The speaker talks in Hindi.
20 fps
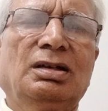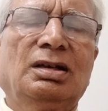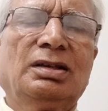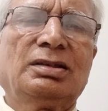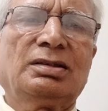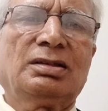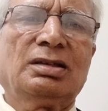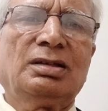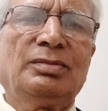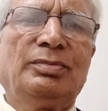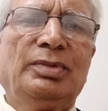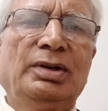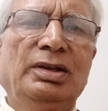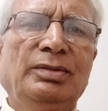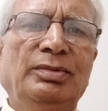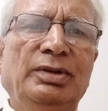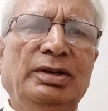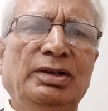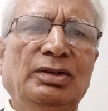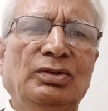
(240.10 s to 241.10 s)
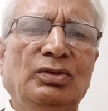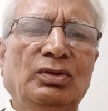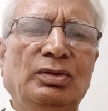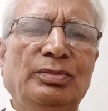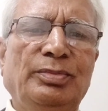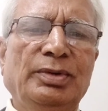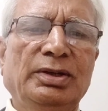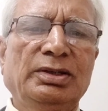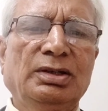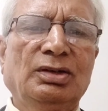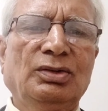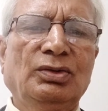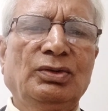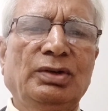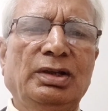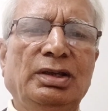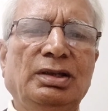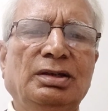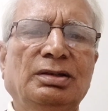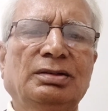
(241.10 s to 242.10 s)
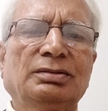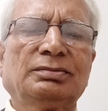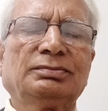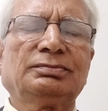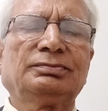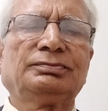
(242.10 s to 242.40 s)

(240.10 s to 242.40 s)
आजकल बड़े बड़े रोग पैदा हो रहे हैं